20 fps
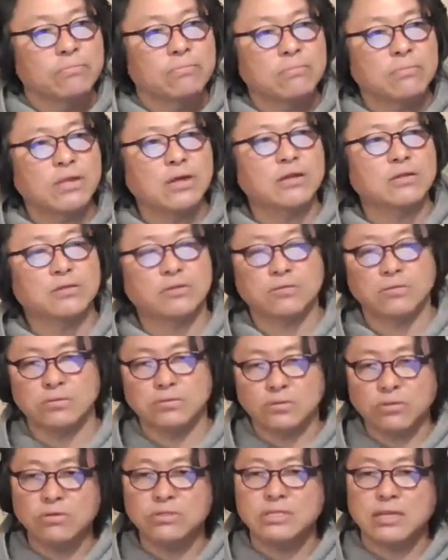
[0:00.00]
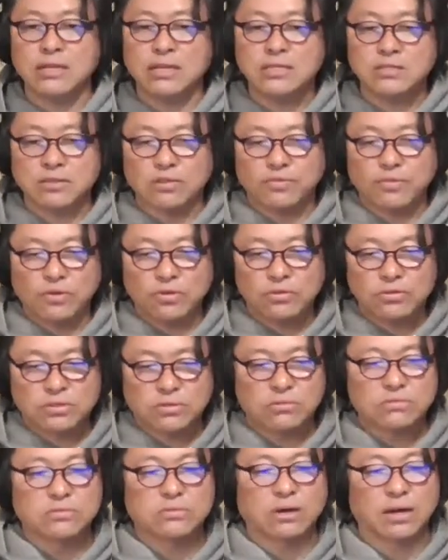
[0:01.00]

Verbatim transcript: で当然ねそのフォークソング